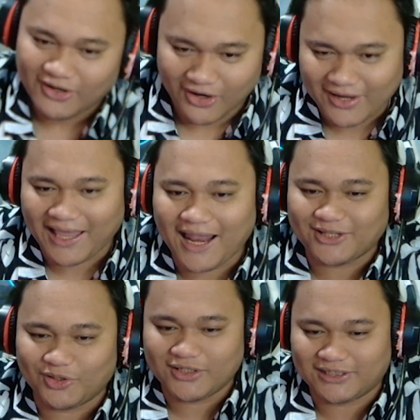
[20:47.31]
Oke lah
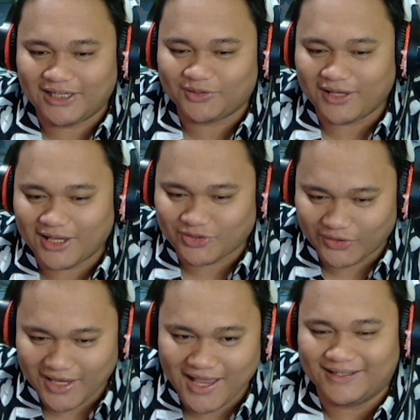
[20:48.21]
cuy, segitu aja
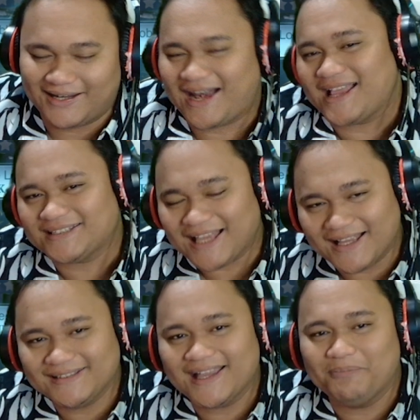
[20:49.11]
cuy ya.
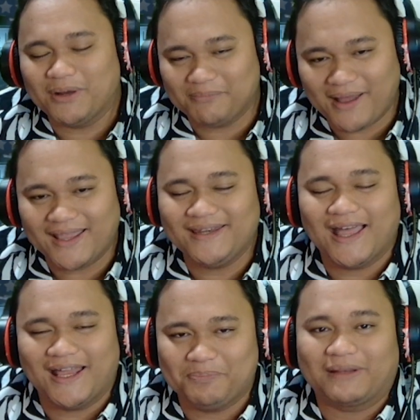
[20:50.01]
Rasanya bermain di
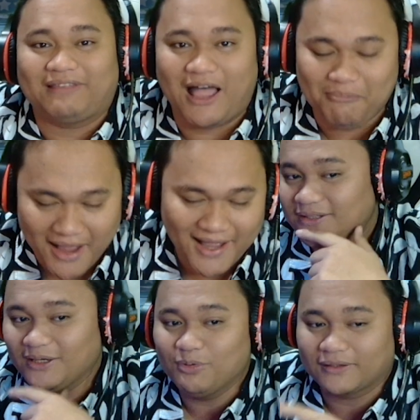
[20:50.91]
hari pertama.
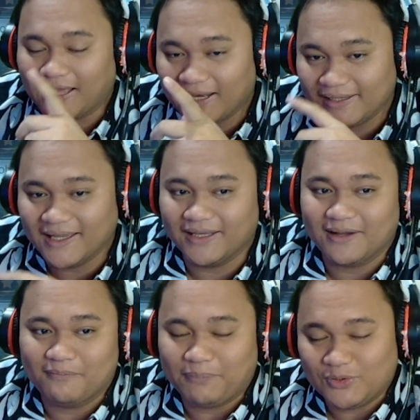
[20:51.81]
Jadi buat kalian
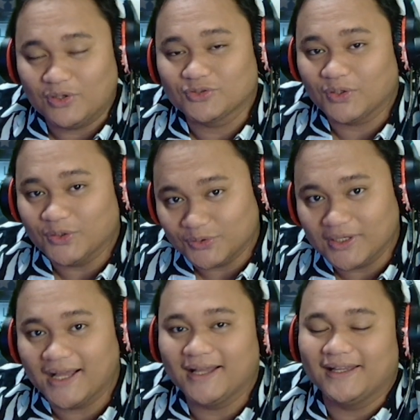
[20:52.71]
yang pejuang solo
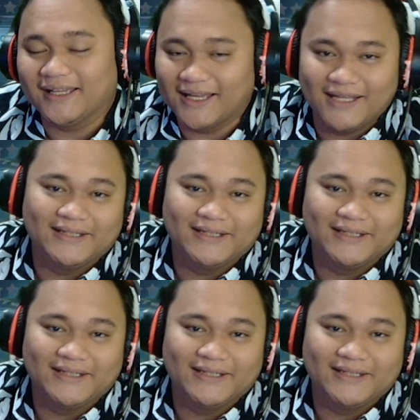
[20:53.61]
juga, ya kan?